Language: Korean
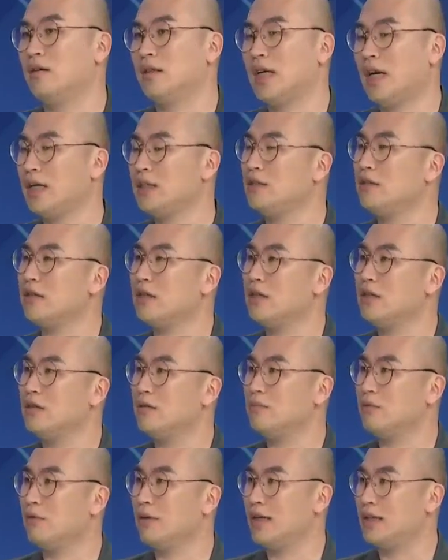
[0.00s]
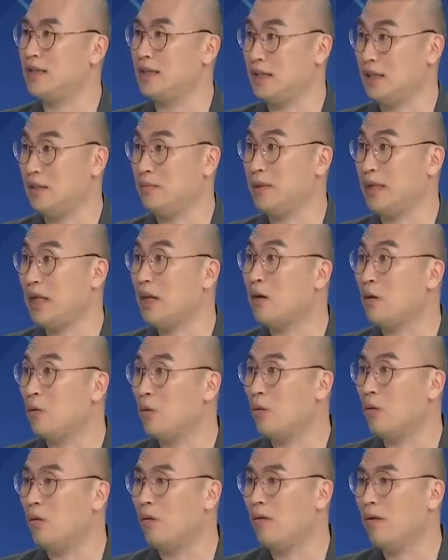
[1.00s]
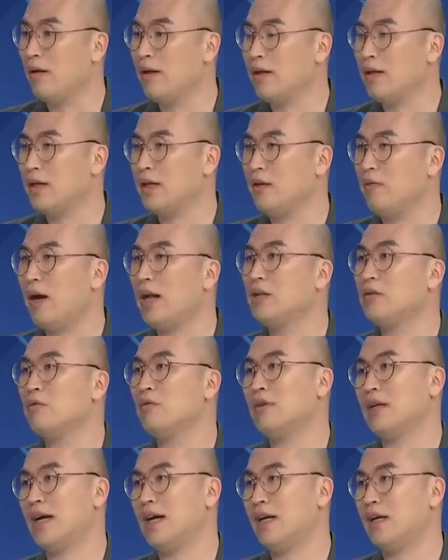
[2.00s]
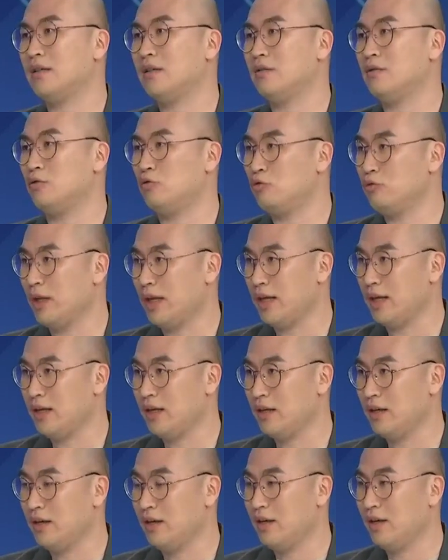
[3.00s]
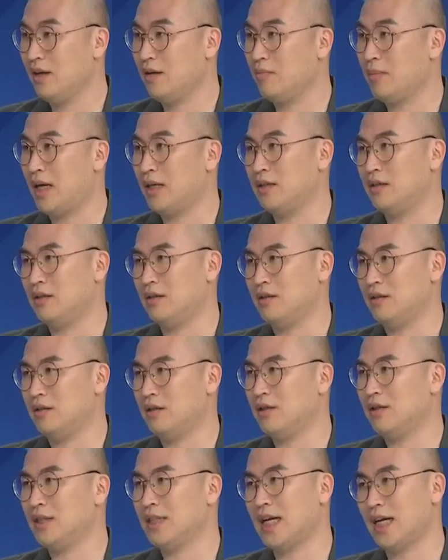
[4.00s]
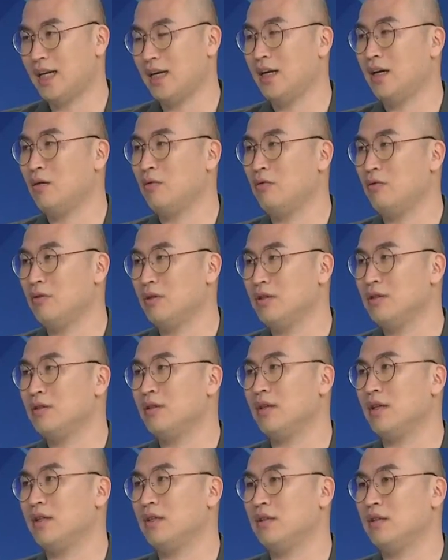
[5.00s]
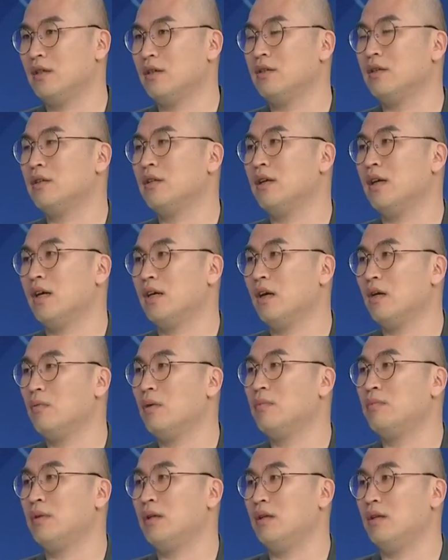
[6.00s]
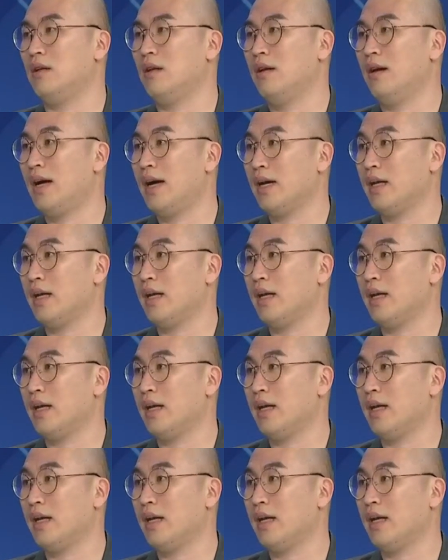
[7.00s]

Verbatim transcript: 사회적 기업으로까지 진입이 되었고 이 활동을 하던 중에 많은 의령을 사랑하고 능력 있는 청년들과 협업을 하게